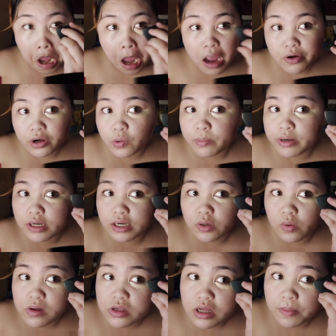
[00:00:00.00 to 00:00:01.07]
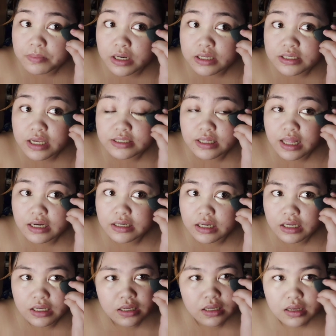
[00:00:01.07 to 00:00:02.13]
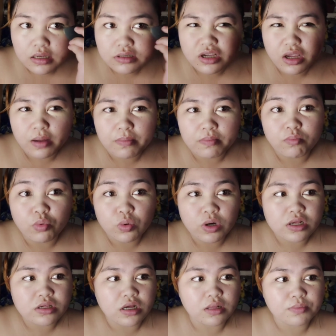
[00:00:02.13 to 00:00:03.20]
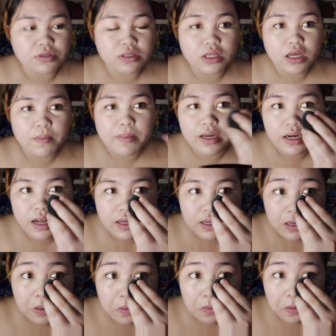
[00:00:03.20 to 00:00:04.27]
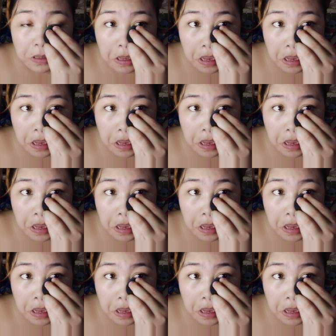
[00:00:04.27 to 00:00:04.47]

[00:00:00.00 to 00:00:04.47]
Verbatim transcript: recommended ko ang shop na Says Lady kasi mura siya tapos hindi ka manghinayang kung